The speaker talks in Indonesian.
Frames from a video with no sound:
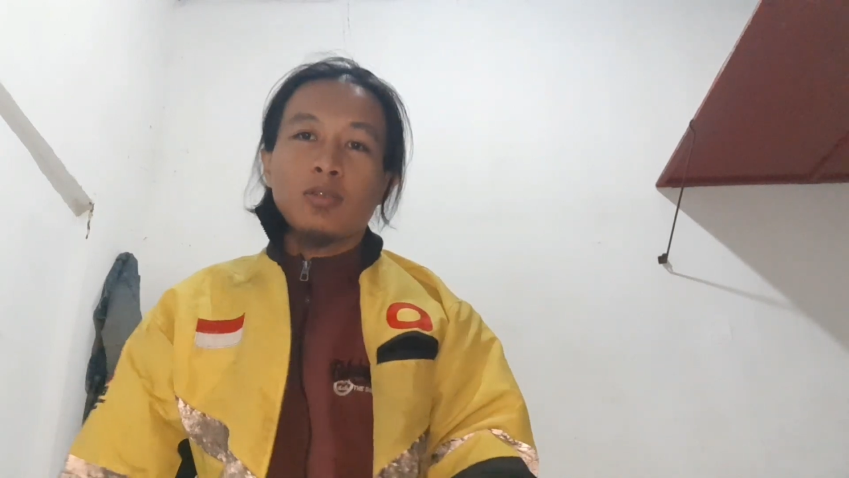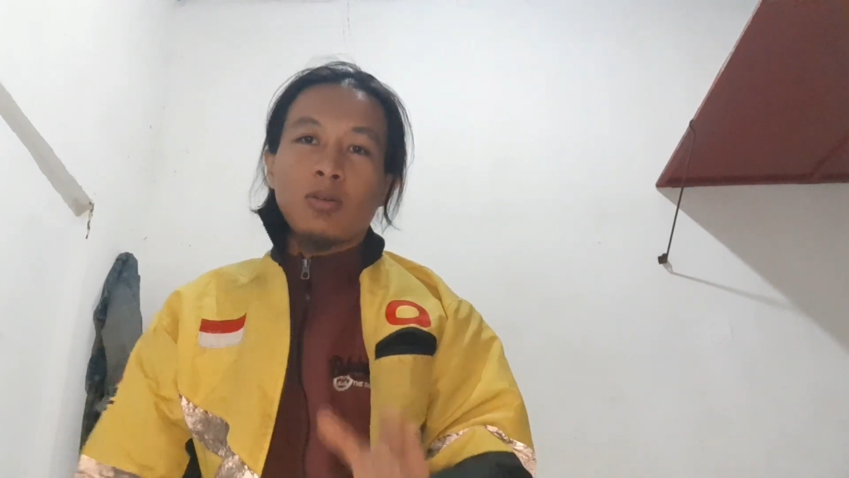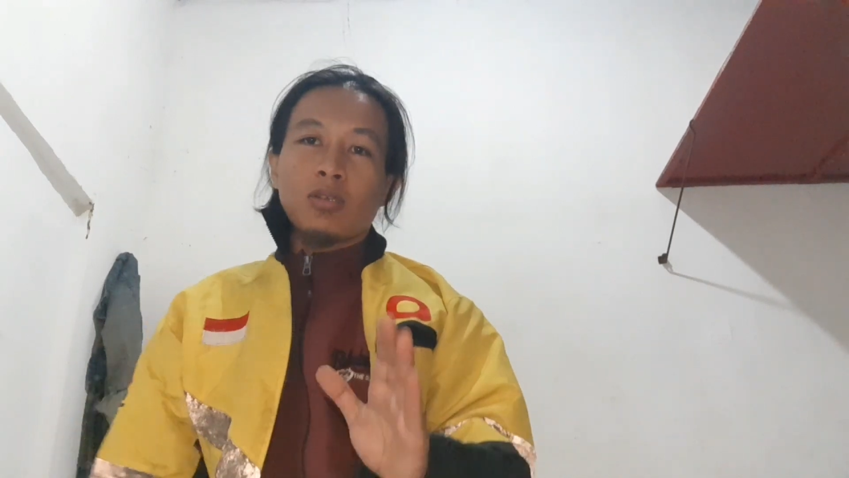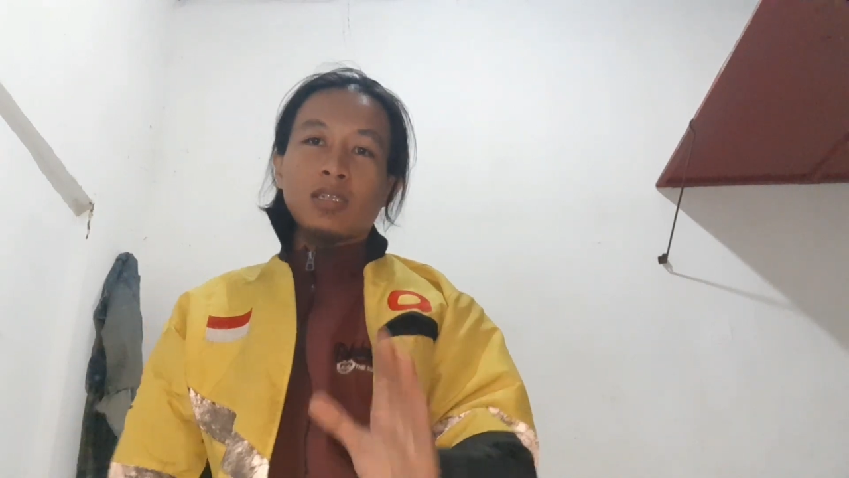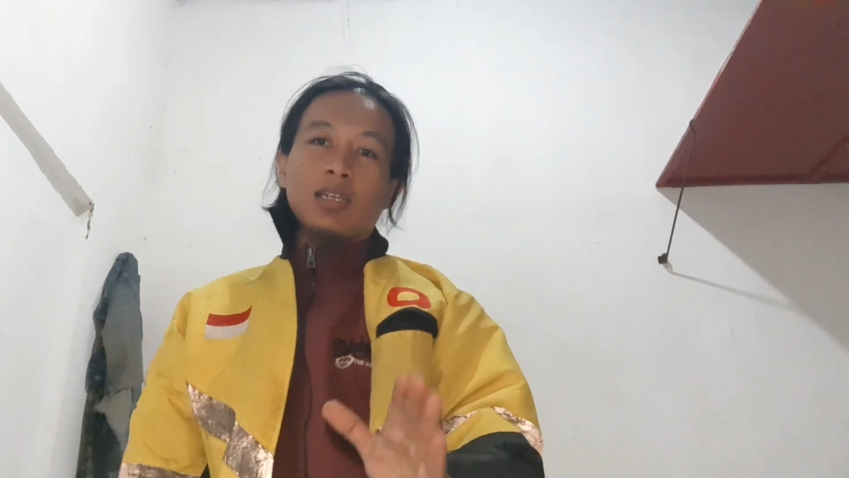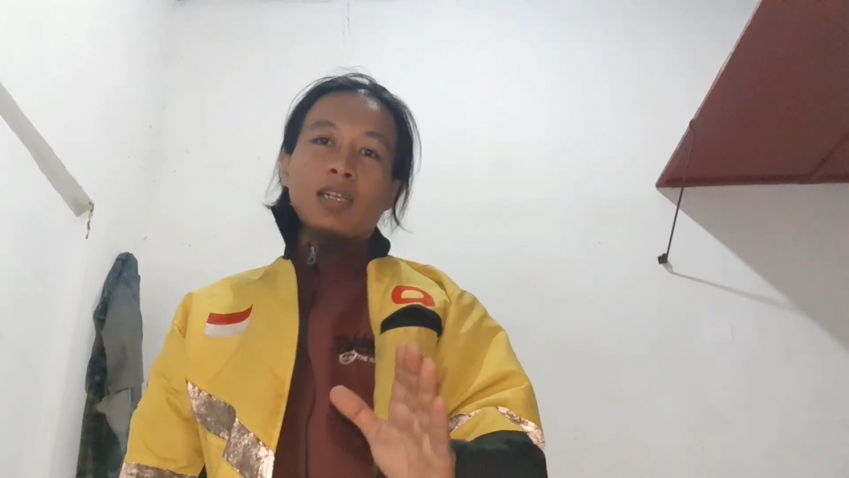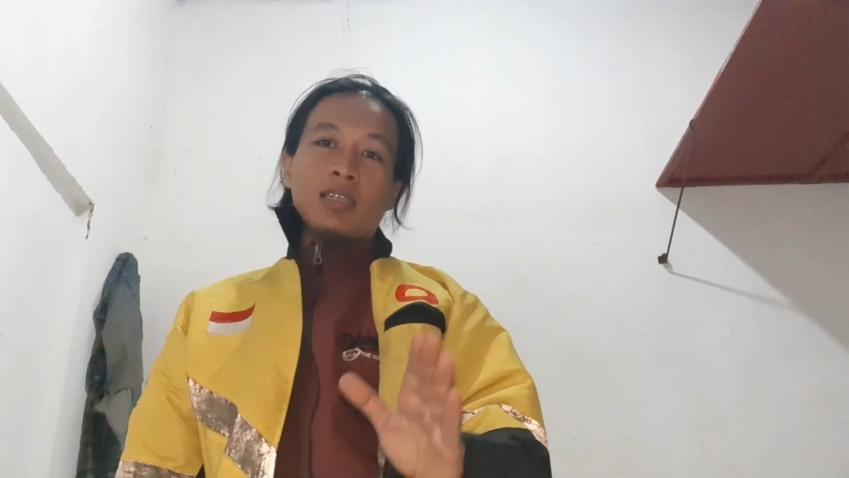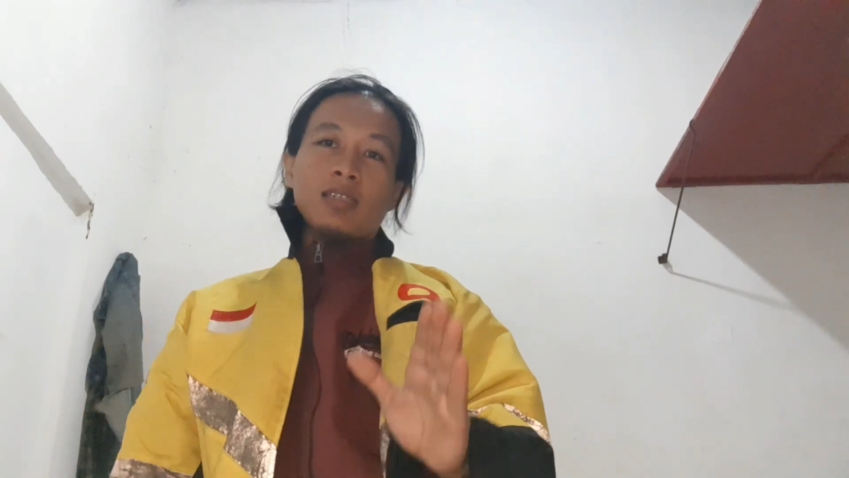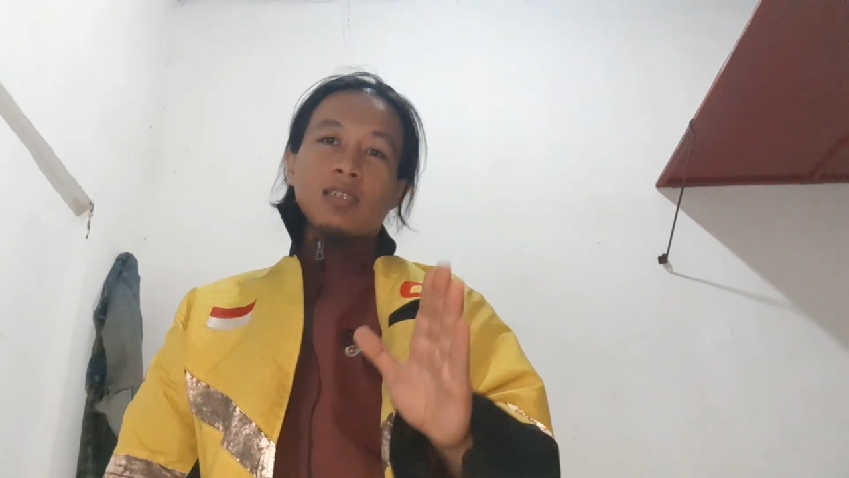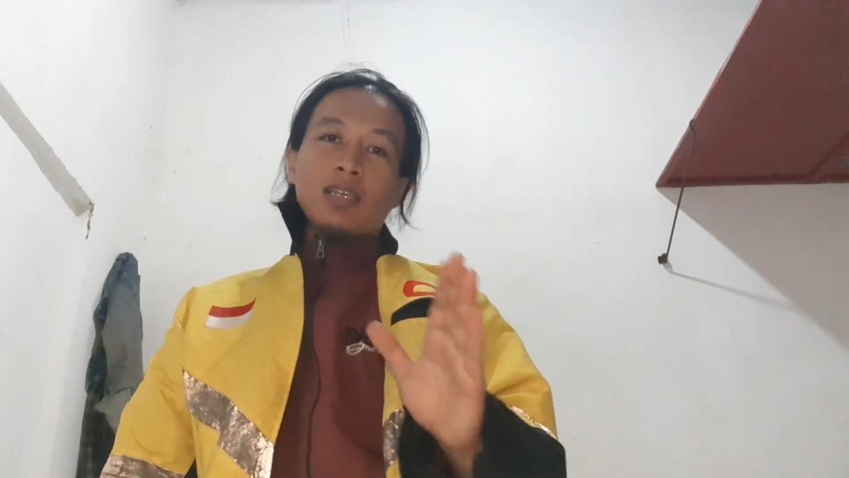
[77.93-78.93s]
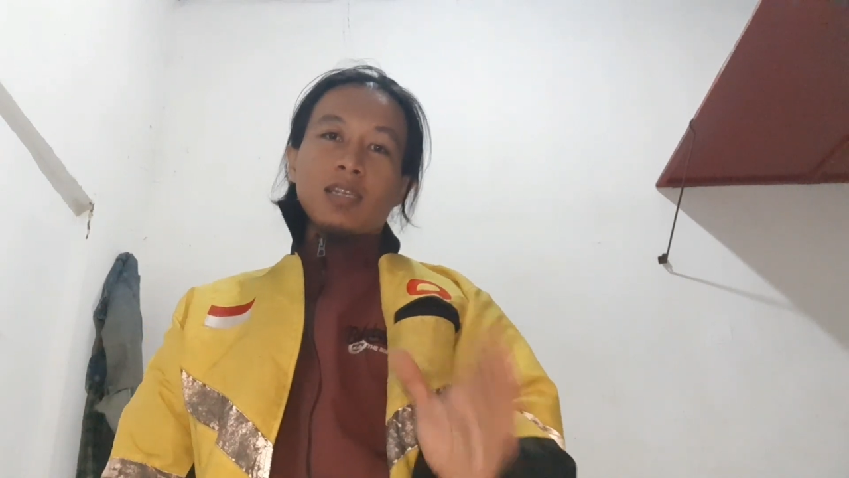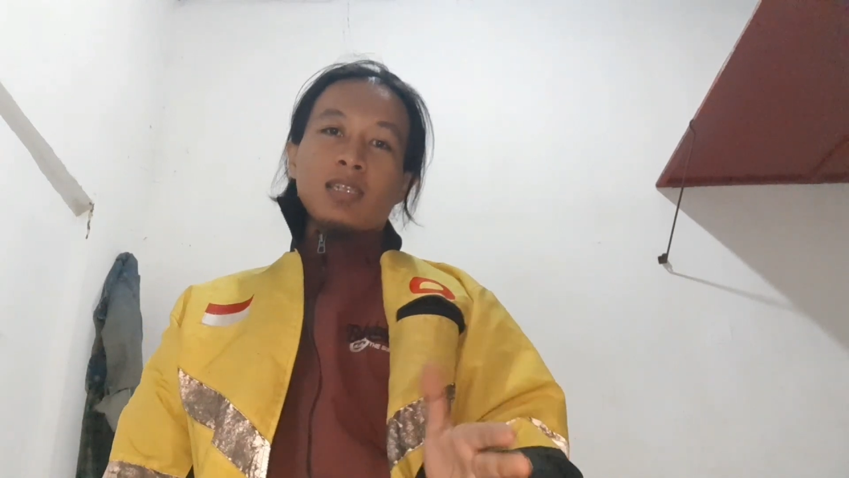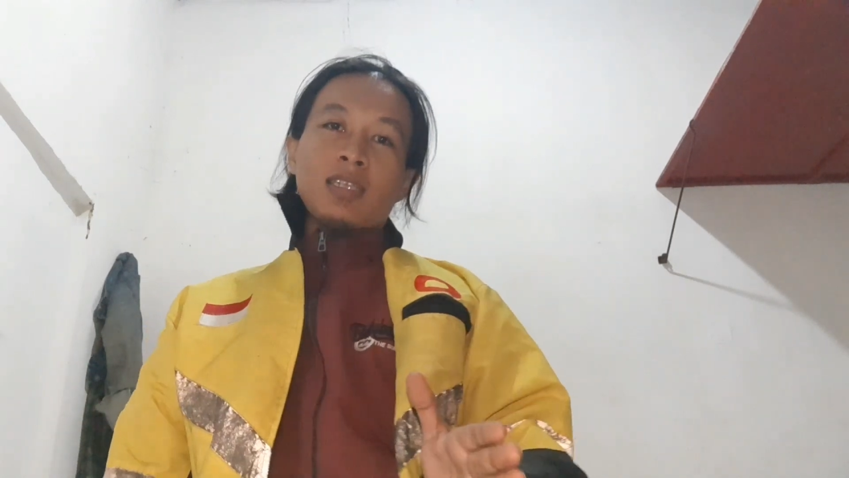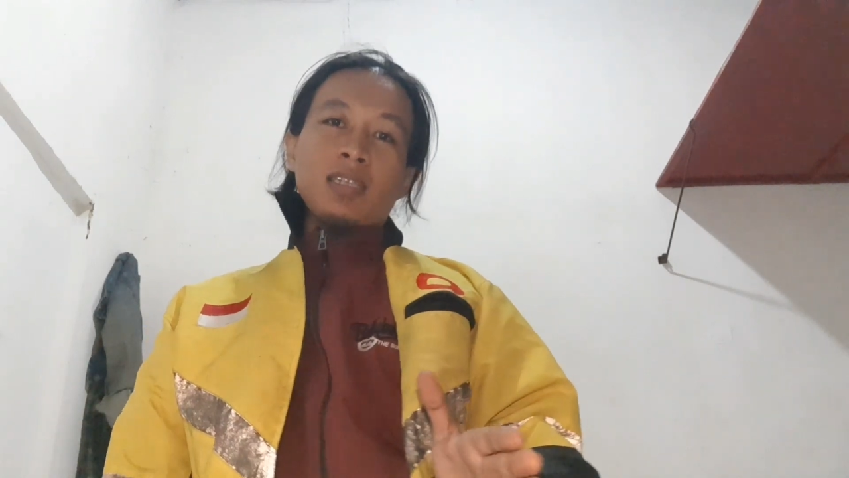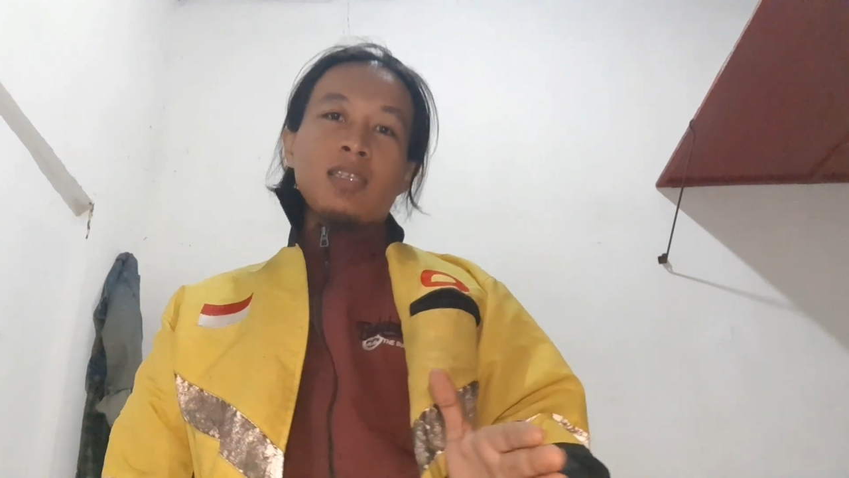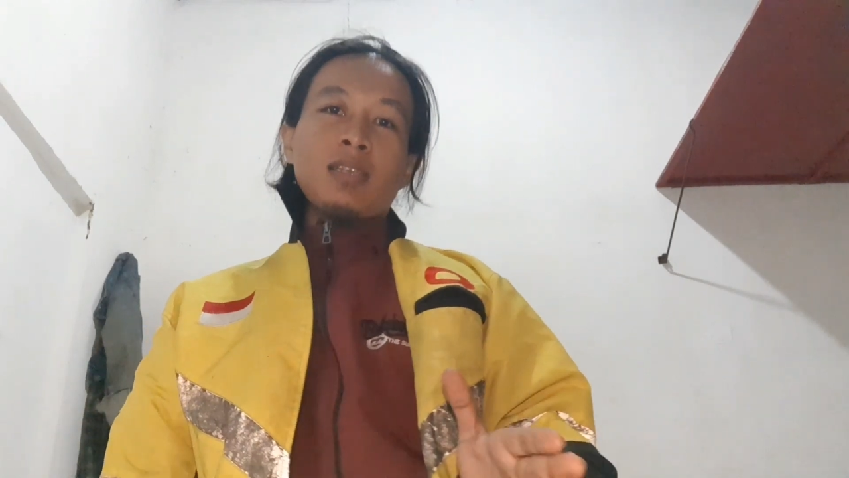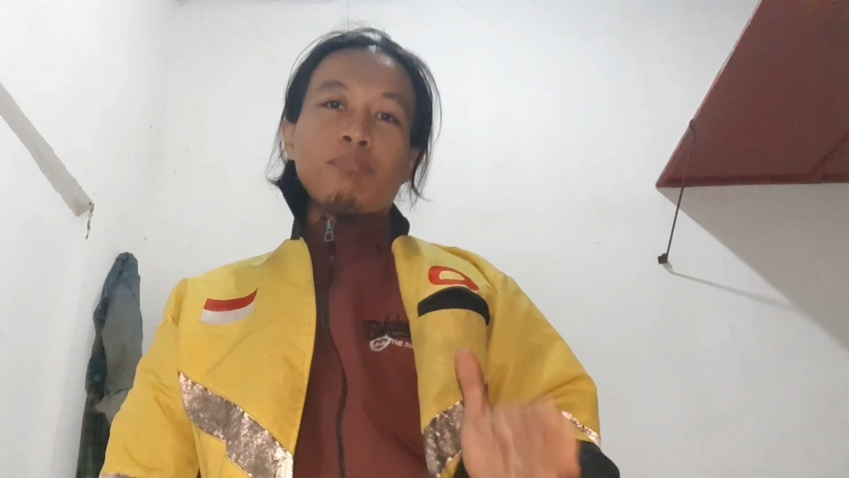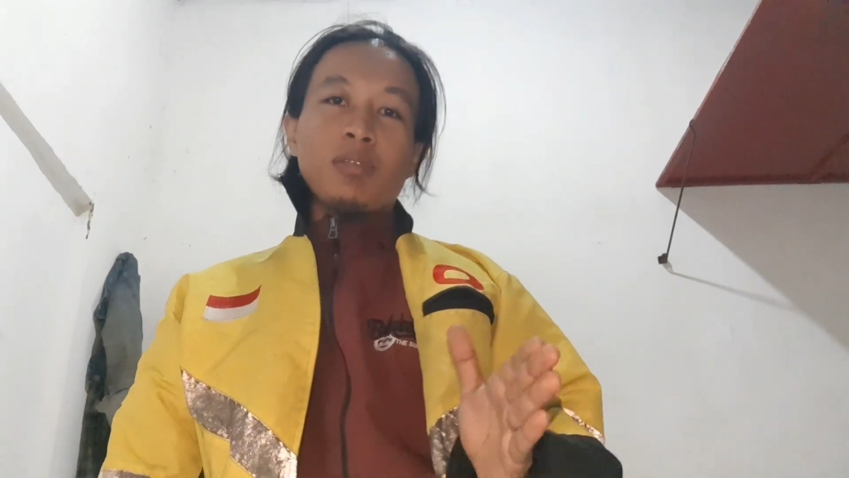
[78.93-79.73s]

orderan dari